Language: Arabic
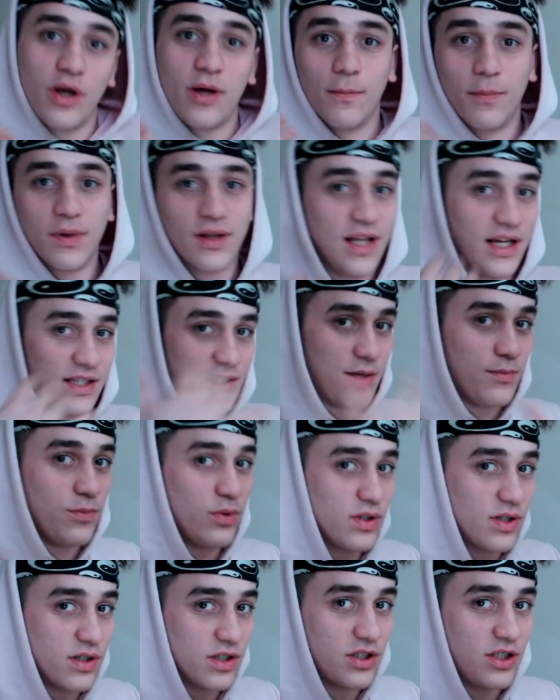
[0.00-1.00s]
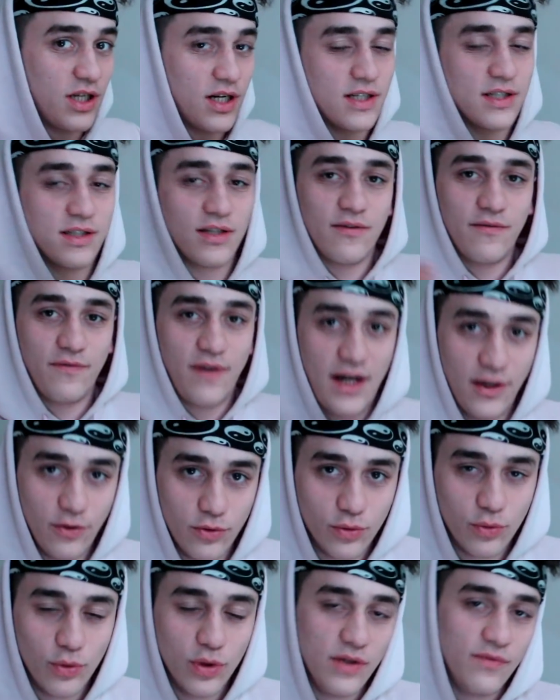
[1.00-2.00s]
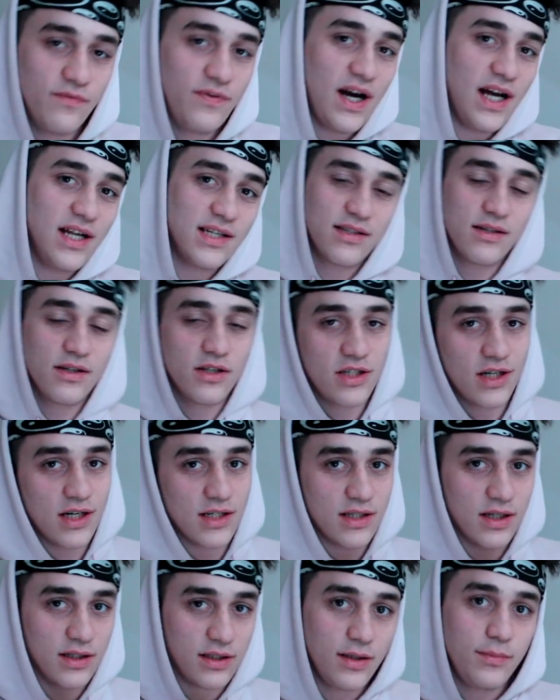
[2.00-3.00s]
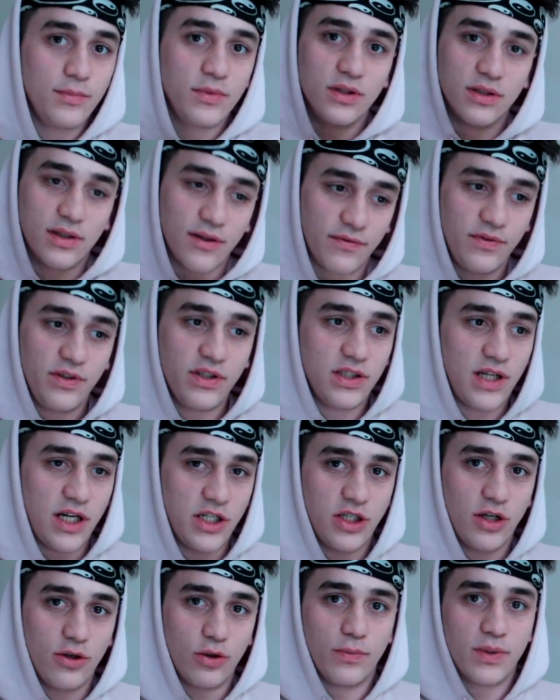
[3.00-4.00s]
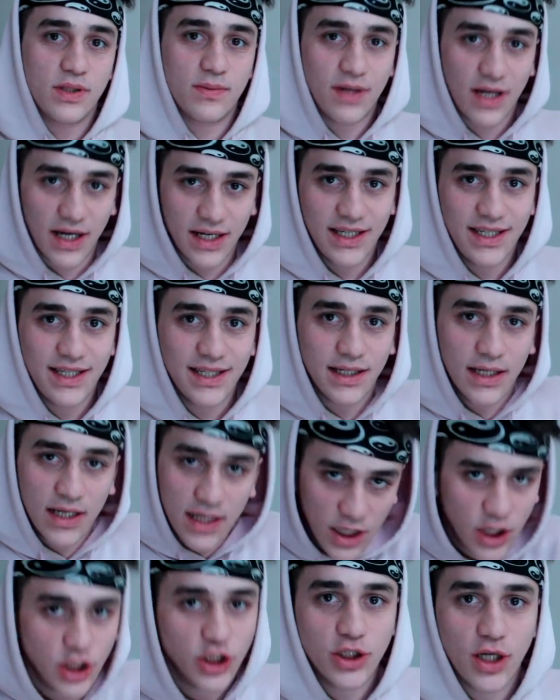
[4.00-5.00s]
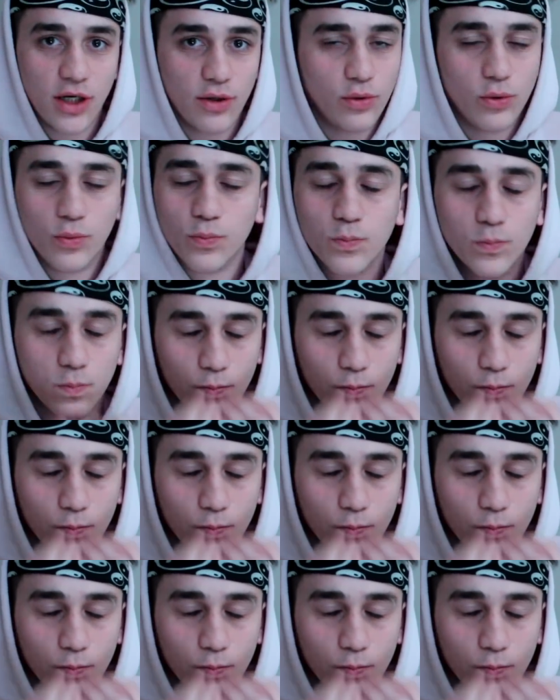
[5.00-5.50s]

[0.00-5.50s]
بيطلع جنبه زر الجرس فعلوه واللي مفعل زر الجرس لاتين يطفيه يرجع يشغله بس بالاخير شغلوه